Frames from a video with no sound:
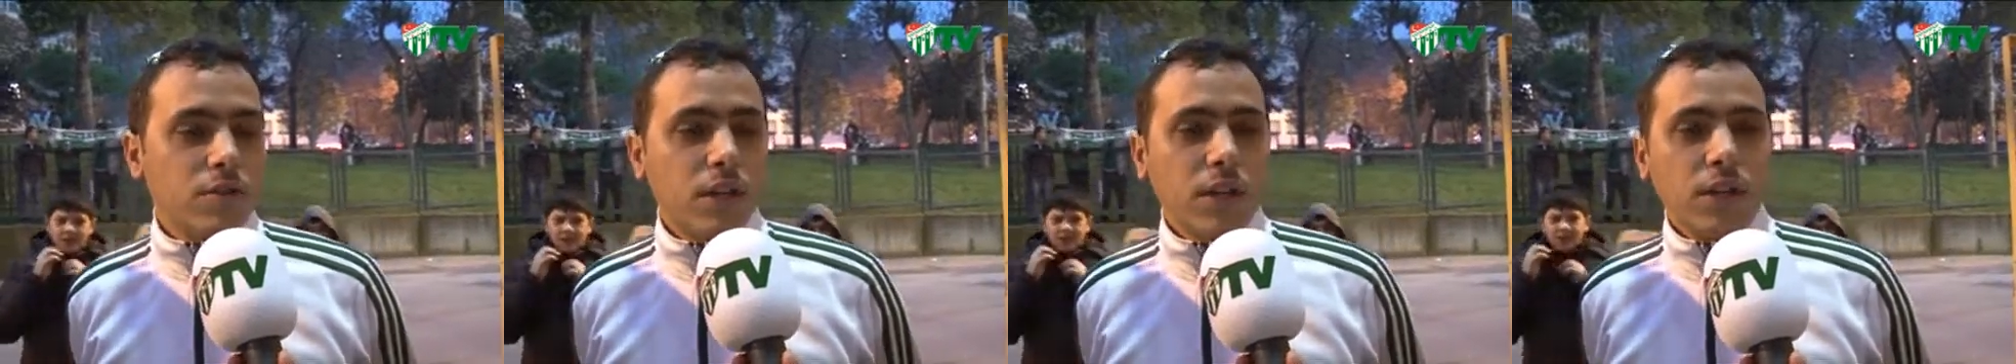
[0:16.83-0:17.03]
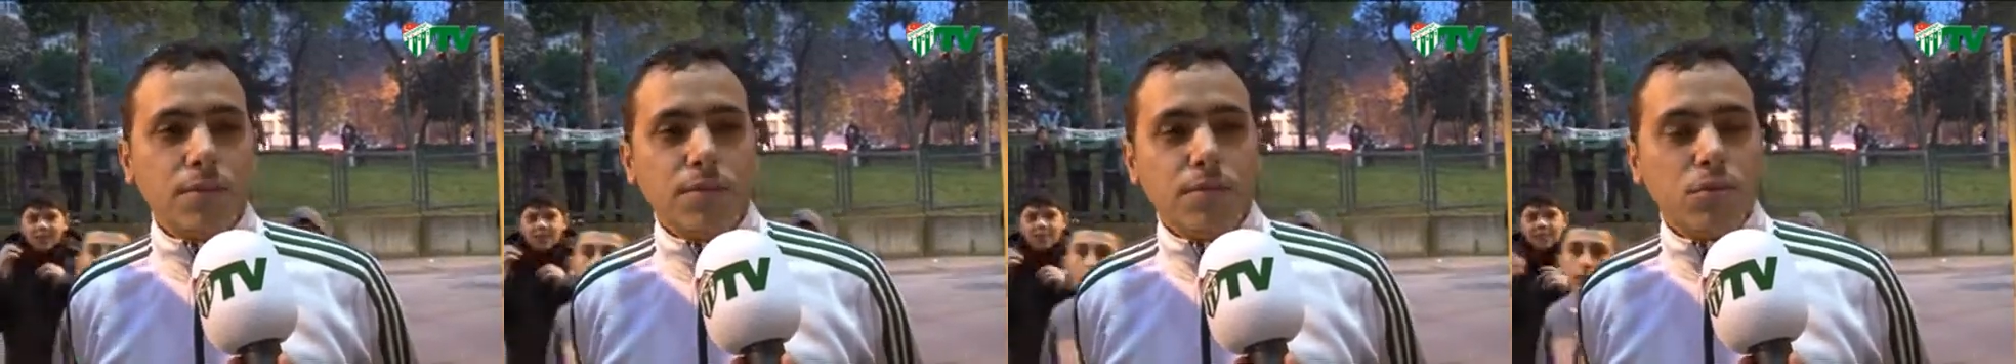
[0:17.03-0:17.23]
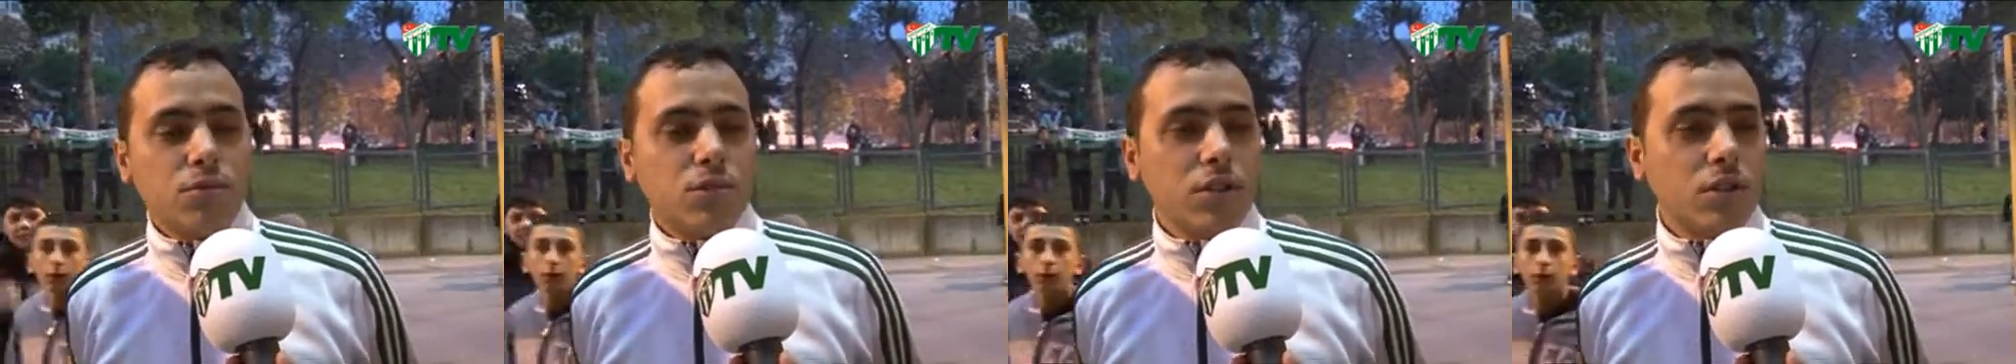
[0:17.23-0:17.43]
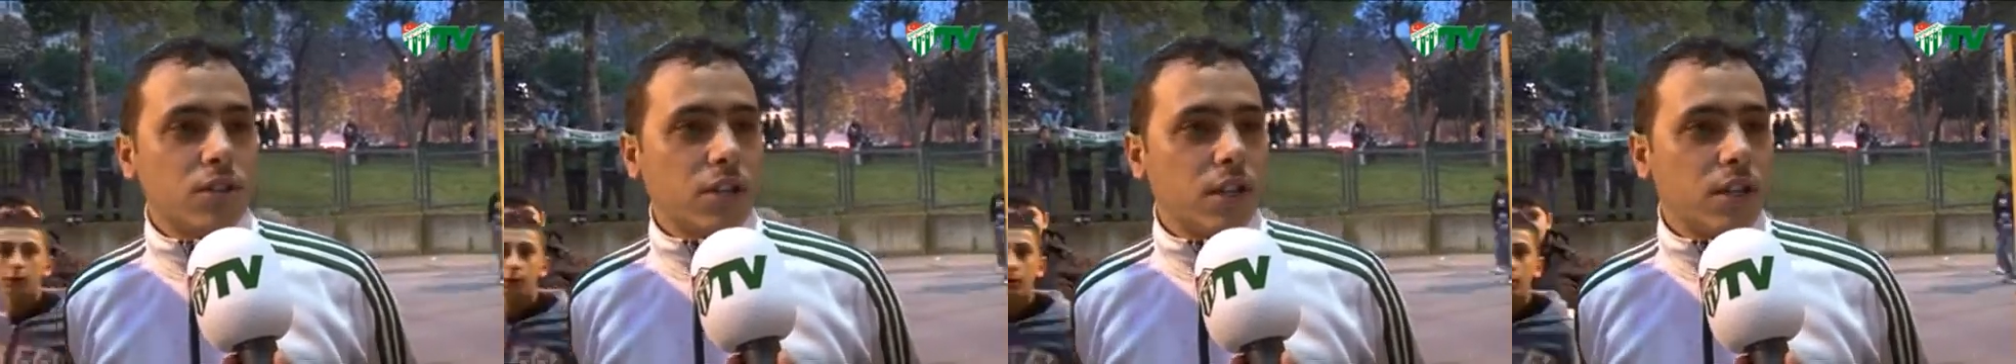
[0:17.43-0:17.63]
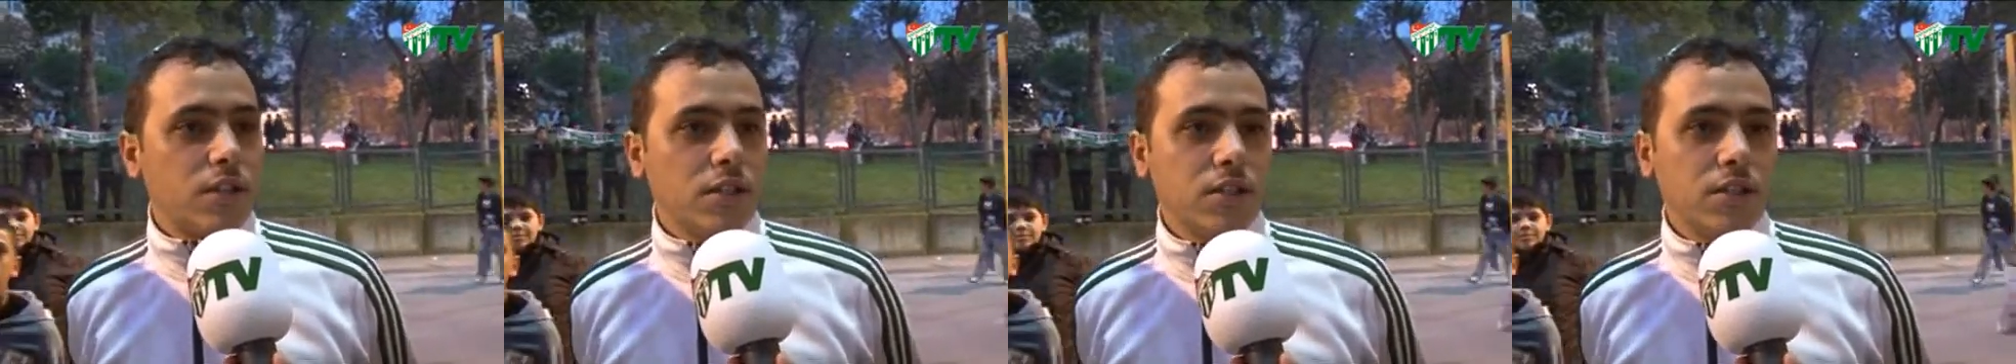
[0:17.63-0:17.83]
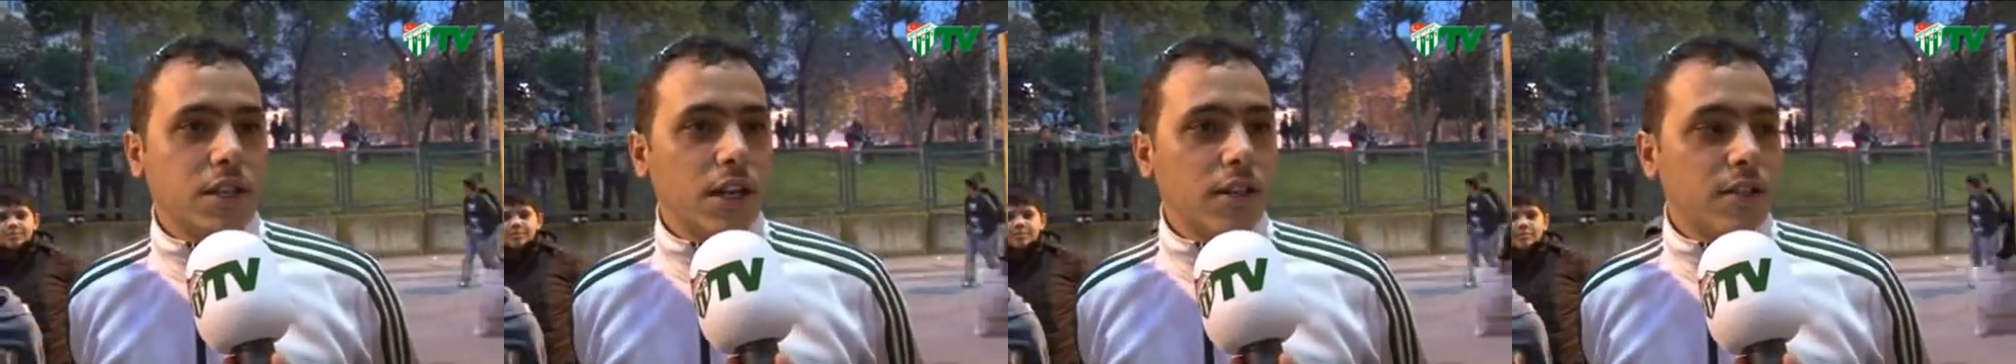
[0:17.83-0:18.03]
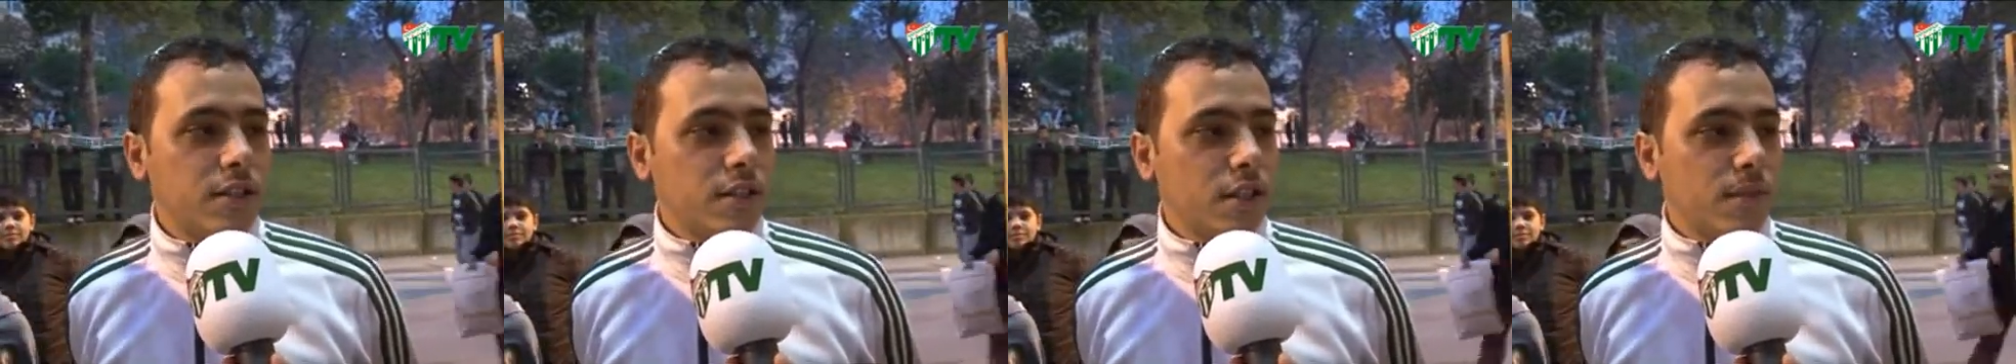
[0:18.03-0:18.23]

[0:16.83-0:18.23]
Sanki Bursa'yı sadece İskender,